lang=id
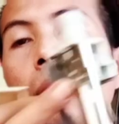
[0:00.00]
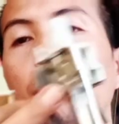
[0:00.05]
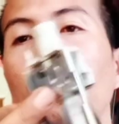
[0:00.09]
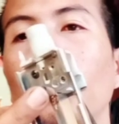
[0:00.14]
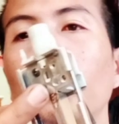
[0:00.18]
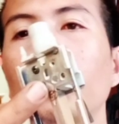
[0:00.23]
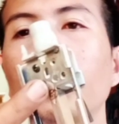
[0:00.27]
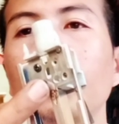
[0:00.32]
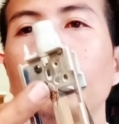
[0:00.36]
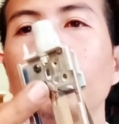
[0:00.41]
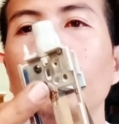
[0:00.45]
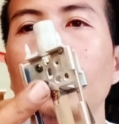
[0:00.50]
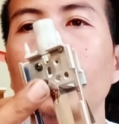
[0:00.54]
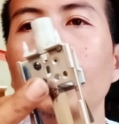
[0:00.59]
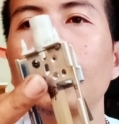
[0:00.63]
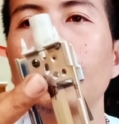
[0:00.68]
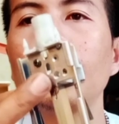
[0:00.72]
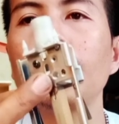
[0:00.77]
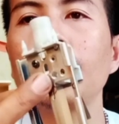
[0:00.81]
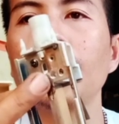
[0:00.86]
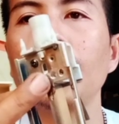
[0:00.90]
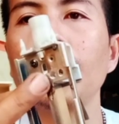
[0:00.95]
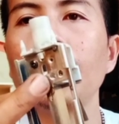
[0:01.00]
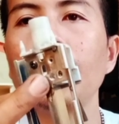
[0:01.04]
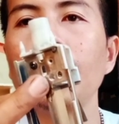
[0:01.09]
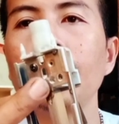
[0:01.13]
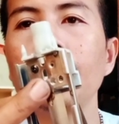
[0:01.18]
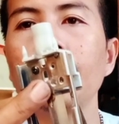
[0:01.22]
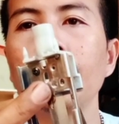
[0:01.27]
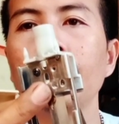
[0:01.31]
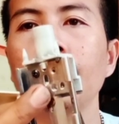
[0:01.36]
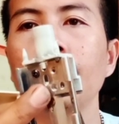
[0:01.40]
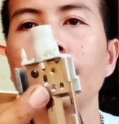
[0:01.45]
bautnya juga ada tiga
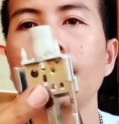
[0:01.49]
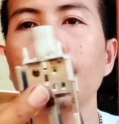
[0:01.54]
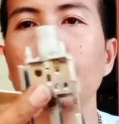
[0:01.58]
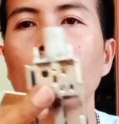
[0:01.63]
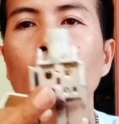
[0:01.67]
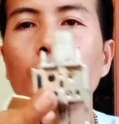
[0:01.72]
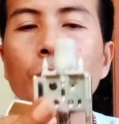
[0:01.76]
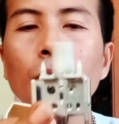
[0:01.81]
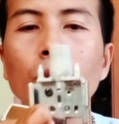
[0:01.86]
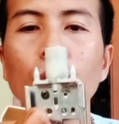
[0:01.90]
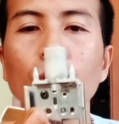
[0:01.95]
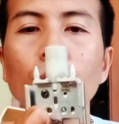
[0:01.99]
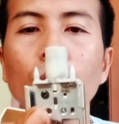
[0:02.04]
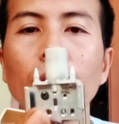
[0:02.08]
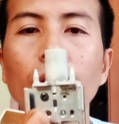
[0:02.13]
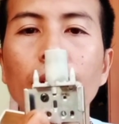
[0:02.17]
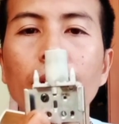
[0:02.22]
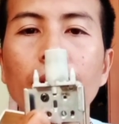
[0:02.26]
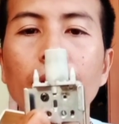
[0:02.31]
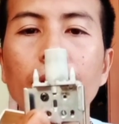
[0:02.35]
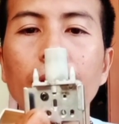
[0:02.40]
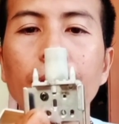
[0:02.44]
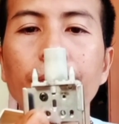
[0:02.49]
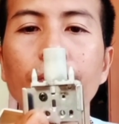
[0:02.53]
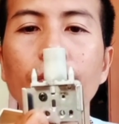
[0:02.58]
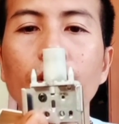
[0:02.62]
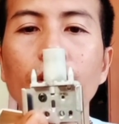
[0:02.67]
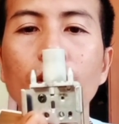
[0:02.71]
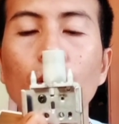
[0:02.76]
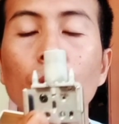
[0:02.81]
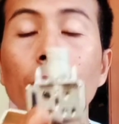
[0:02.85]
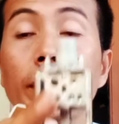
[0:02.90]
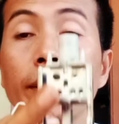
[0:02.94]
ataupun dua ya.
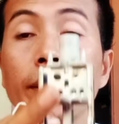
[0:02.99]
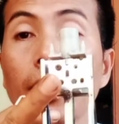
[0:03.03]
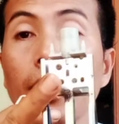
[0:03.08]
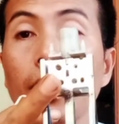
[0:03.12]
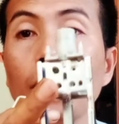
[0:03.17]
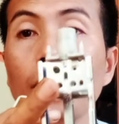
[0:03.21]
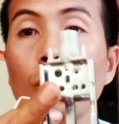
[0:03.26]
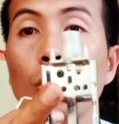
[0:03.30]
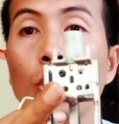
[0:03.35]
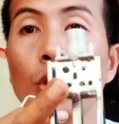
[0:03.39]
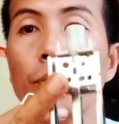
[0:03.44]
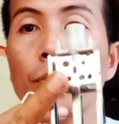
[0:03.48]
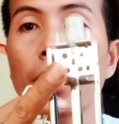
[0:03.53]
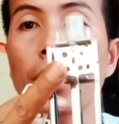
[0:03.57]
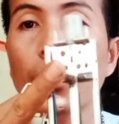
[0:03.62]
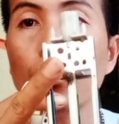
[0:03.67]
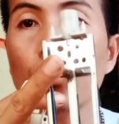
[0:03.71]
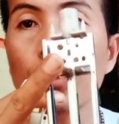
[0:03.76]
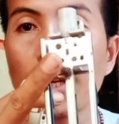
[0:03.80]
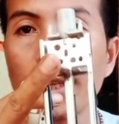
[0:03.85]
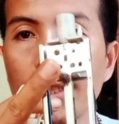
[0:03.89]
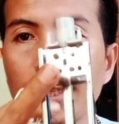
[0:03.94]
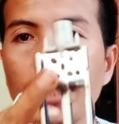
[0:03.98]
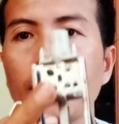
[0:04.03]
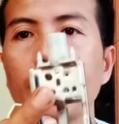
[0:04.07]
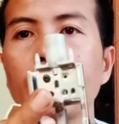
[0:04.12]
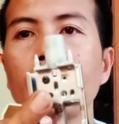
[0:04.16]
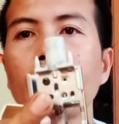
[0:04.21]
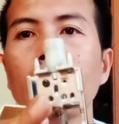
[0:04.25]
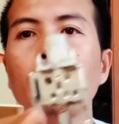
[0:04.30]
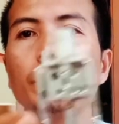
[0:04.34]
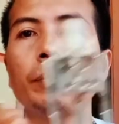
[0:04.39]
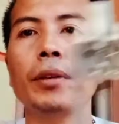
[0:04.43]
Cuma saya cukup satu saja yang
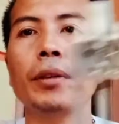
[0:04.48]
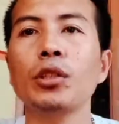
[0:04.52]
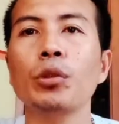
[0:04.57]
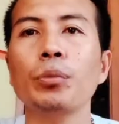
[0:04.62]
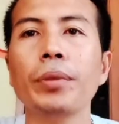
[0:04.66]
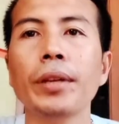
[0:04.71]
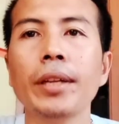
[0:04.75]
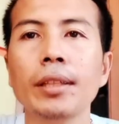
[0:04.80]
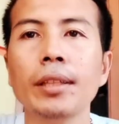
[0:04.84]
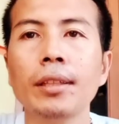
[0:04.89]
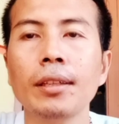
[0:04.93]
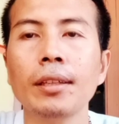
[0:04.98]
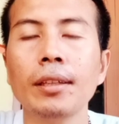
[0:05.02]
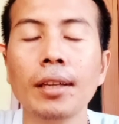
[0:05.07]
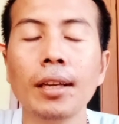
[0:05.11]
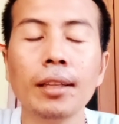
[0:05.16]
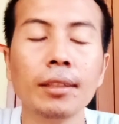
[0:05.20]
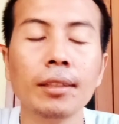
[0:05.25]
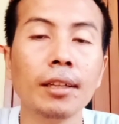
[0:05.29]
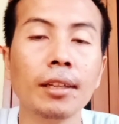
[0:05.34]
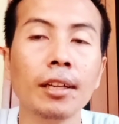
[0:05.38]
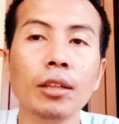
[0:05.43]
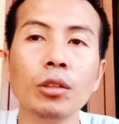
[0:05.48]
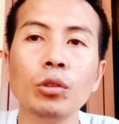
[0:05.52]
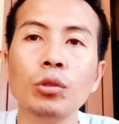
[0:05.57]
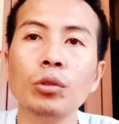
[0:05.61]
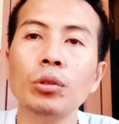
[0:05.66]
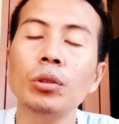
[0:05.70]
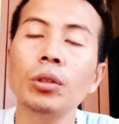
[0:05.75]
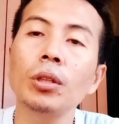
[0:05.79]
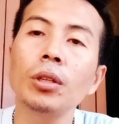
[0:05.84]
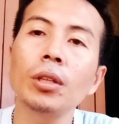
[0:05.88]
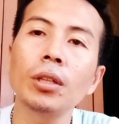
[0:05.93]
saya lepas supaya tidak terlalu
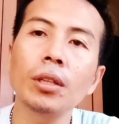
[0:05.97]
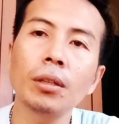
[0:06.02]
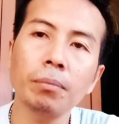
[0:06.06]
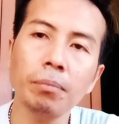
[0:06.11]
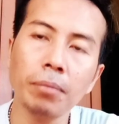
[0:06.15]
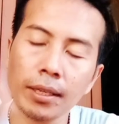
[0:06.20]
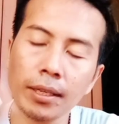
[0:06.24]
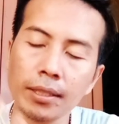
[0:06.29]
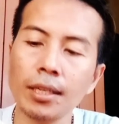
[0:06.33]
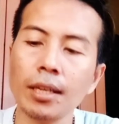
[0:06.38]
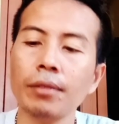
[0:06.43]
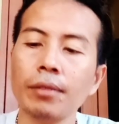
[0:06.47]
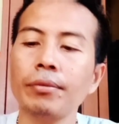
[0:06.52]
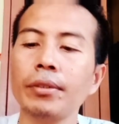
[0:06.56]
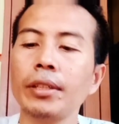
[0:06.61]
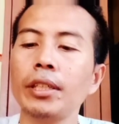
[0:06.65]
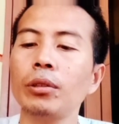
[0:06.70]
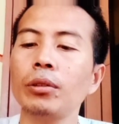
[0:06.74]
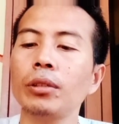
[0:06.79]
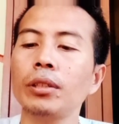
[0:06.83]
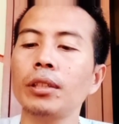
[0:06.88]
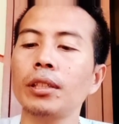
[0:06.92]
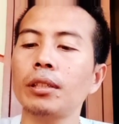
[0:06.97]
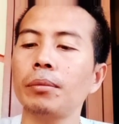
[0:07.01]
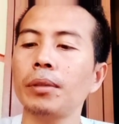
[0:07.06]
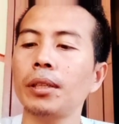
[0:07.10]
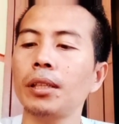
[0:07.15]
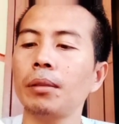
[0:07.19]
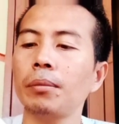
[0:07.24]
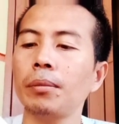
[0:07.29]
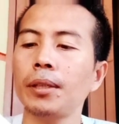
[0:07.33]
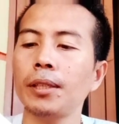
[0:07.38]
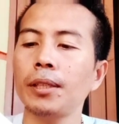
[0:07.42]
panjang videonya teman
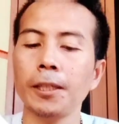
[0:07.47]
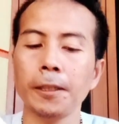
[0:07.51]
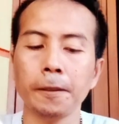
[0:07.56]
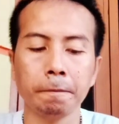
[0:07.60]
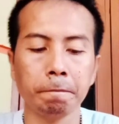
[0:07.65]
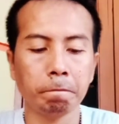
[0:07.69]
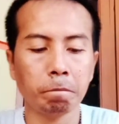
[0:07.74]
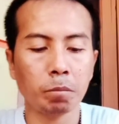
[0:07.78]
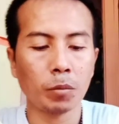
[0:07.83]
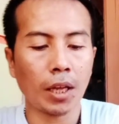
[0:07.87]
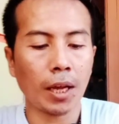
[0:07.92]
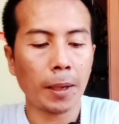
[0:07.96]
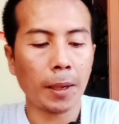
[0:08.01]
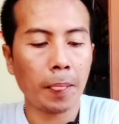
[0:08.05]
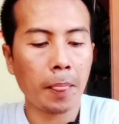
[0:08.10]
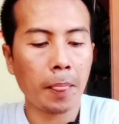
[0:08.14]
temannya Nah,